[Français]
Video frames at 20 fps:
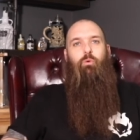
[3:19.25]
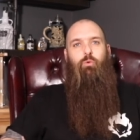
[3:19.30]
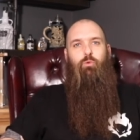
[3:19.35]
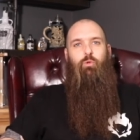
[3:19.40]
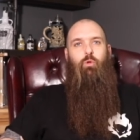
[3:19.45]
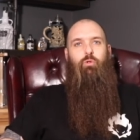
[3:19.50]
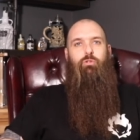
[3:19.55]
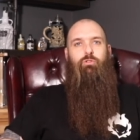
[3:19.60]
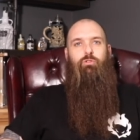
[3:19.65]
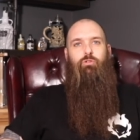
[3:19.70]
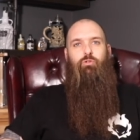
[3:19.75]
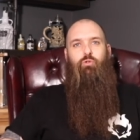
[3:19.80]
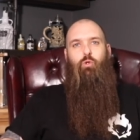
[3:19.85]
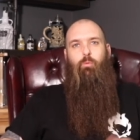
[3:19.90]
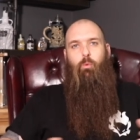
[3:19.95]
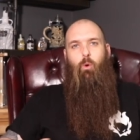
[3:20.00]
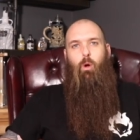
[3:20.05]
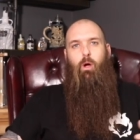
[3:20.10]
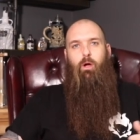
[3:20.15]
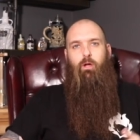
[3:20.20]
ou deux studios
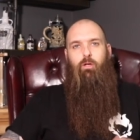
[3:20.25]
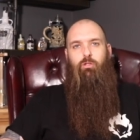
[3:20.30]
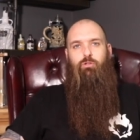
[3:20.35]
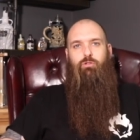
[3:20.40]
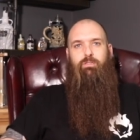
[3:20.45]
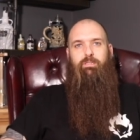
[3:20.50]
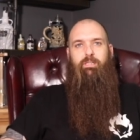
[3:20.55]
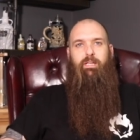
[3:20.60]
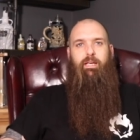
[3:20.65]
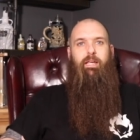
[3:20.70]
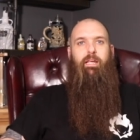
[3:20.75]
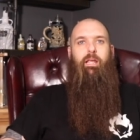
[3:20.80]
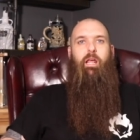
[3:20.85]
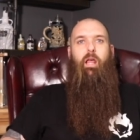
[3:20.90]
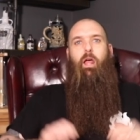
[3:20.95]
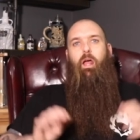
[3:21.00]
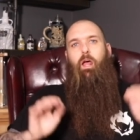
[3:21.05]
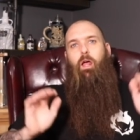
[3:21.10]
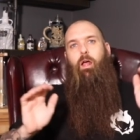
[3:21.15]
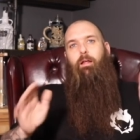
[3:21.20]
pour enregistrer.
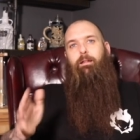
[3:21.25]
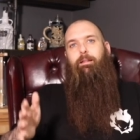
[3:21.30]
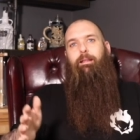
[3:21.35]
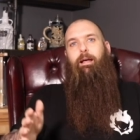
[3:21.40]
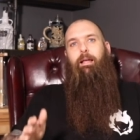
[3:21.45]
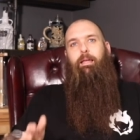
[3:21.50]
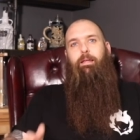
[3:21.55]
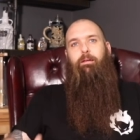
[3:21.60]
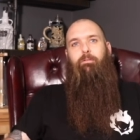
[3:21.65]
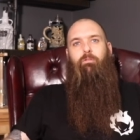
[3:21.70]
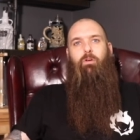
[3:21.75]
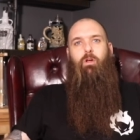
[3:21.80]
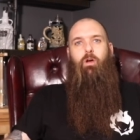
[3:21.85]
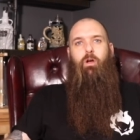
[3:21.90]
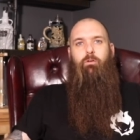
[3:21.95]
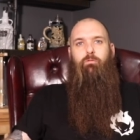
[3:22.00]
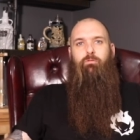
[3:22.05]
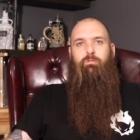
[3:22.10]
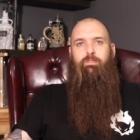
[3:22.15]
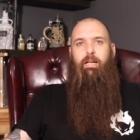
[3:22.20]
Dans les
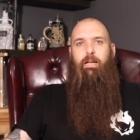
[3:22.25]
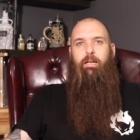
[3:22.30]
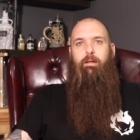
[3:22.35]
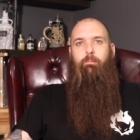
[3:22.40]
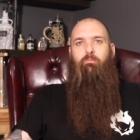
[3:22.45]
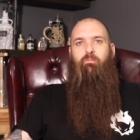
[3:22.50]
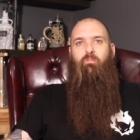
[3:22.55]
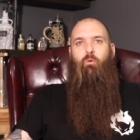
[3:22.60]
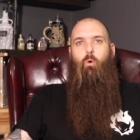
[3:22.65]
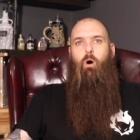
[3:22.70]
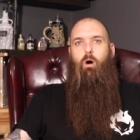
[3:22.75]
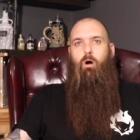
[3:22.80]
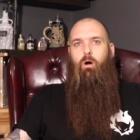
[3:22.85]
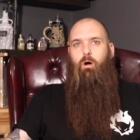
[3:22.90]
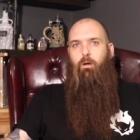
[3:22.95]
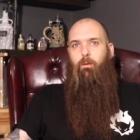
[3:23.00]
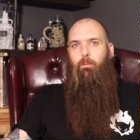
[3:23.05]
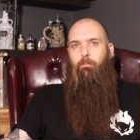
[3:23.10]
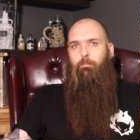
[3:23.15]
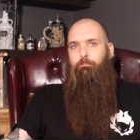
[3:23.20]
vlogs, vous allez me
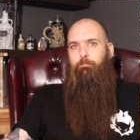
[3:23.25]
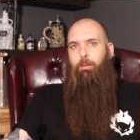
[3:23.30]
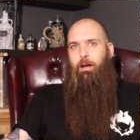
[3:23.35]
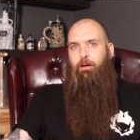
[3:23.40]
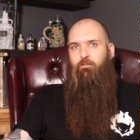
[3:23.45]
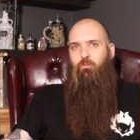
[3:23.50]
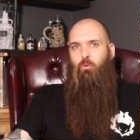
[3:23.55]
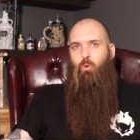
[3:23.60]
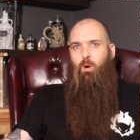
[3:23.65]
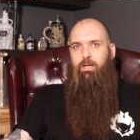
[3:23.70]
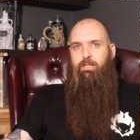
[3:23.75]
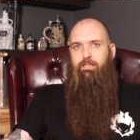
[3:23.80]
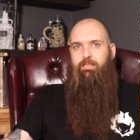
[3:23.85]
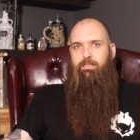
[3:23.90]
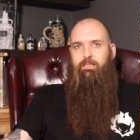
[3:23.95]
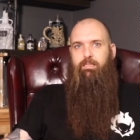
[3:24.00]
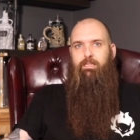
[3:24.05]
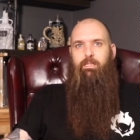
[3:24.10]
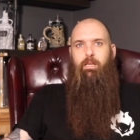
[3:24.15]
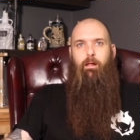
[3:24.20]
voir parfois
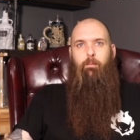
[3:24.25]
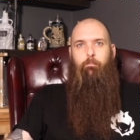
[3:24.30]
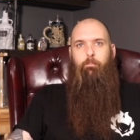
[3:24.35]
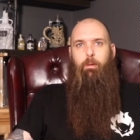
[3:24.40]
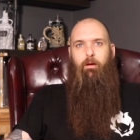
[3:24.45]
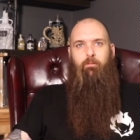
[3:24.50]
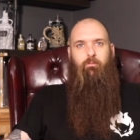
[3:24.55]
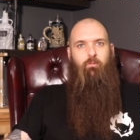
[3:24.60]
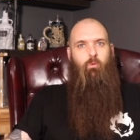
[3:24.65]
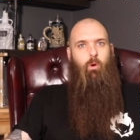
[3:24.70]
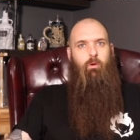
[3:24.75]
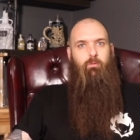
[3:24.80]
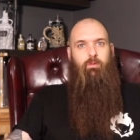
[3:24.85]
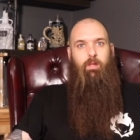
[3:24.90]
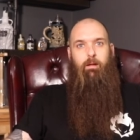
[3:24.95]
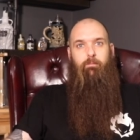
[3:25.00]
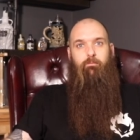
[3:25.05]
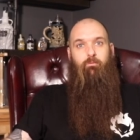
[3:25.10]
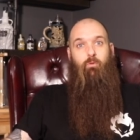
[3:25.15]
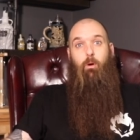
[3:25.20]
ici, parfois vous
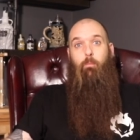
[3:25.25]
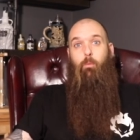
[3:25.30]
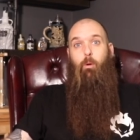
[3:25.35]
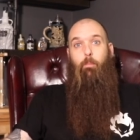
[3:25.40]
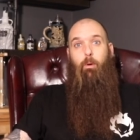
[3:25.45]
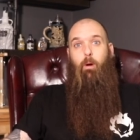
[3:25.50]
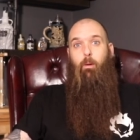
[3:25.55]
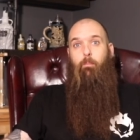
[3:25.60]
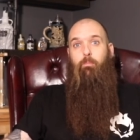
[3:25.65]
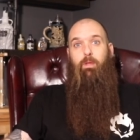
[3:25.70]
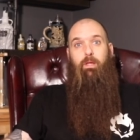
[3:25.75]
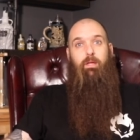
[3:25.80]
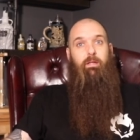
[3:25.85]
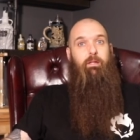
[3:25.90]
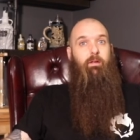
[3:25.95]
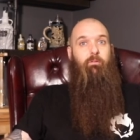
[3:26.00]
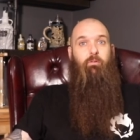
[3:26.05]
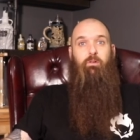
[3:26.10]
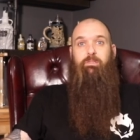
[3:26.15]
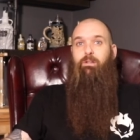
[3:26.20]
allez me voir me promener,
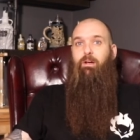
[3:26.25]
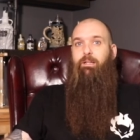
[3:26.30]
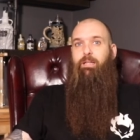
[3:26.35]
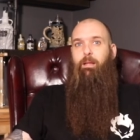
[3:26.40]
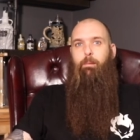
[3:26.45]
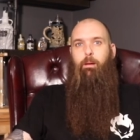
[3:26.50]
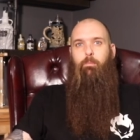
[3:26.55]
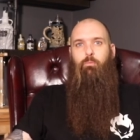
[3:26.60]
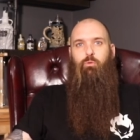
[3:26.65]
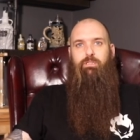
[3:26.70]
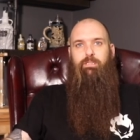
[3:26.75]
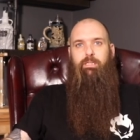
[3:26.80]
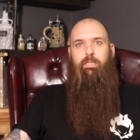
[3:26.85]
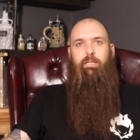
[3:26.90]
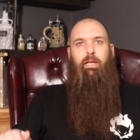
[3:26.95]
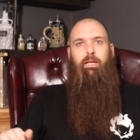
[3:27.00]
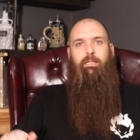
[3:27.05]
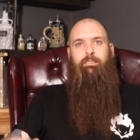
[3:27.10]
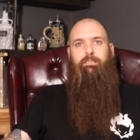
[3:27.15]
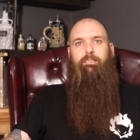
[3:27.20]
des fois ça va être à ma boutique.
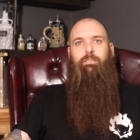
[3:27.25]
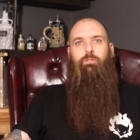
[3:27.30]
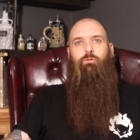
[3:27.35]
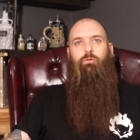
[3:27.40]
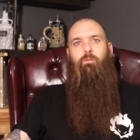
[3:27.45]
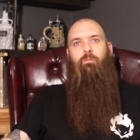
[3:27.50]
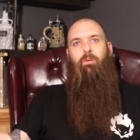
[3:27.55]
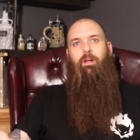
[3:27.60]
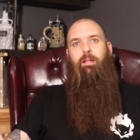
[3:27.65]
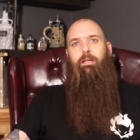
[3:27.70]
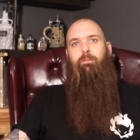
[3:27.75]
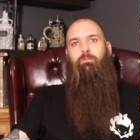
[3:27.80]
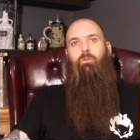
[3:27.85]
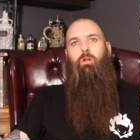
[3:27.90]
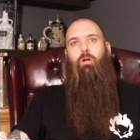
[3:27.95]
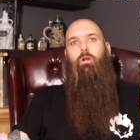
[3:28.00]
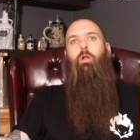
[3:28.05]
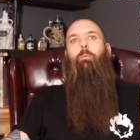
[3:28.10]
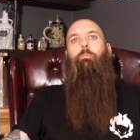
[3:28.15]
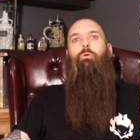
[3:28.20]
Si je veux faire des
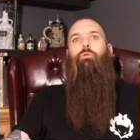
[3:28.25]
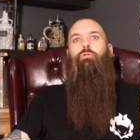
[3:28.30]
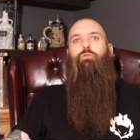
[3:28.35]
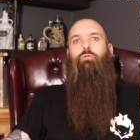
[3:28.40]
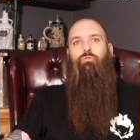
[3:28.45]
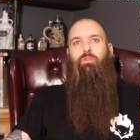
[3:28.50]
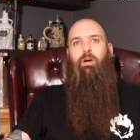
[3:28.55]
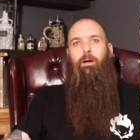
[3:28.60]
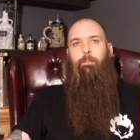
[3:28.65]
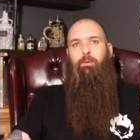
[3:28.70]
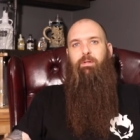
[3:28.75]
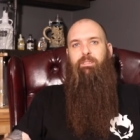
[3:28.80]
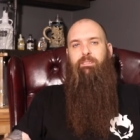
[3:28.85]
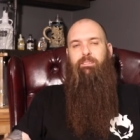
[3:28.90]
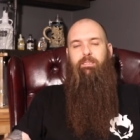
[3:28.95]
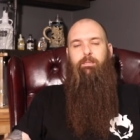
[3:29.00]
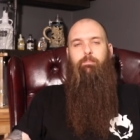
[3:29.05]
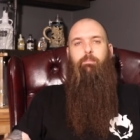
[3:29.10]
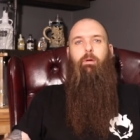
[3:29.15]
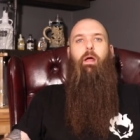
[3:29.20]
vlogs le plus souvent
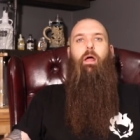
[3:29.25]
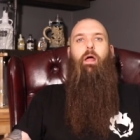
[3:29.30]
possible,